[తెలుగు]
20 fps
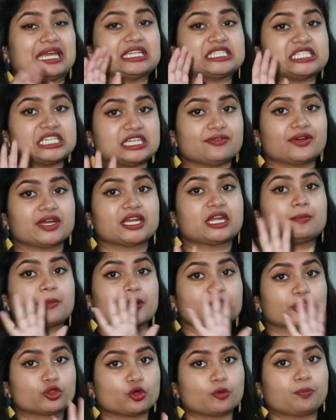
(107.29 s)
ఏ జీవైనా
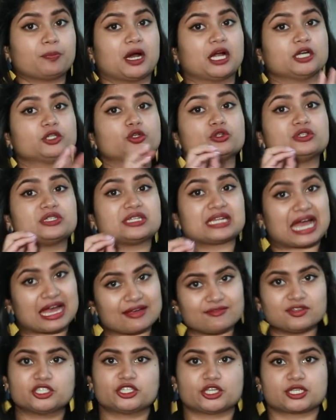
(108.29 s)
మనతో పాటు
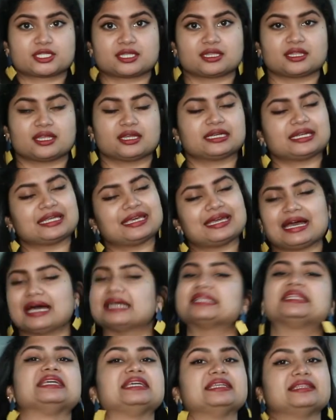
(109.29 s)
ట్రావెల్ చేసిందంటే అది